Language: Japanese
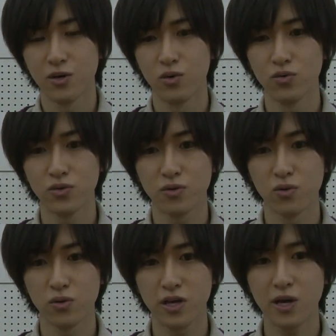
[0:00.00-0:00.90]
本当に
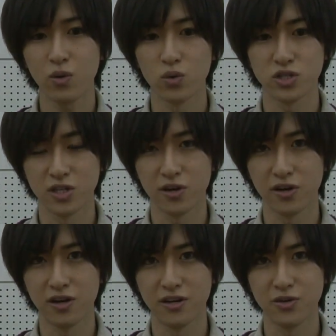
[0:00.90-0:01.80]
こう稽古をしなが
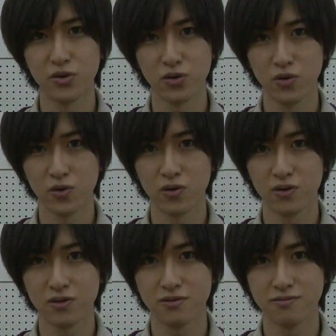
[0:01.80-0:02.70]
らいろいろ
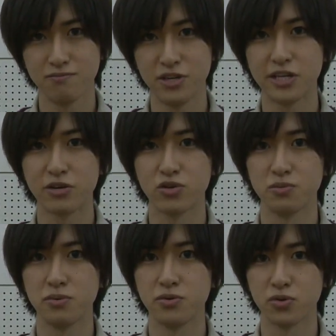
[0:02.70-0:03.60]
見えてくる
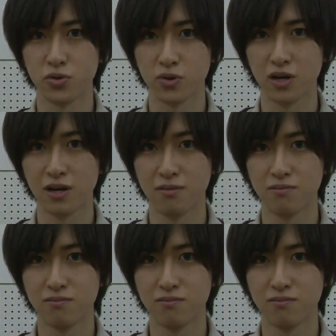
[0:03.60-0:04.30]
部分というか